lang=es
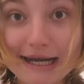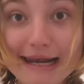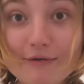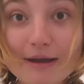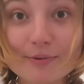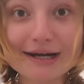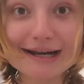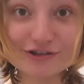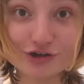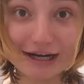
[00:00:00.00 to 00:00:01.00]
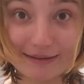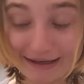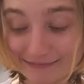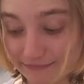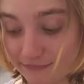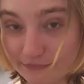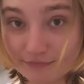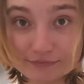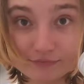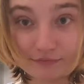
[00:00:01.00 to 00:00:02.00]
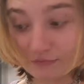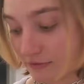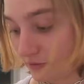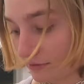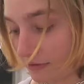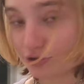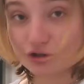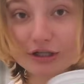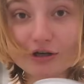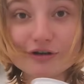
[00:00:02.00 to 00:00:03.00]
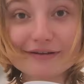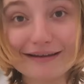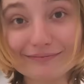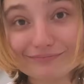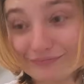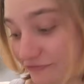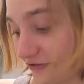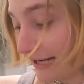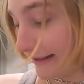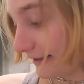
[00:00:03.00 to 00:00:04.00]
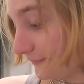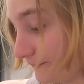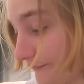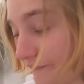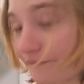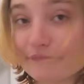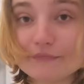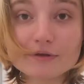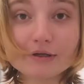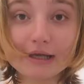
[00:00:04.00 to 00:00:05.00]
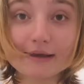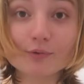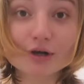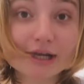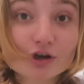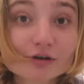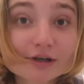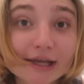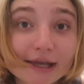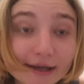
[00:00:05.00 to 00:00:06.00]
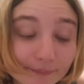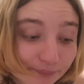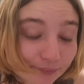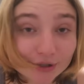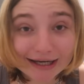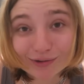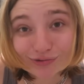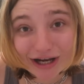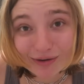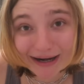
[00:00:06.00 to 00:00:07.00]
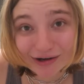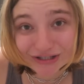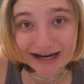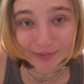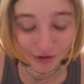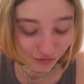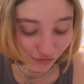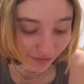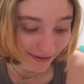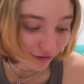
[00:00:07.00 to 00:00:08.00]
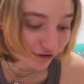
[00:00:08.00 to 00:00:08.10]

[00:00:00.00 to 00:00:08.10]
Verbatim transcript: Y le voy a poner queso crema. Yo tengo este, Finlandia, que es muy rico, que mm, podría no usarlo para cocinar, pero lo estoy usando para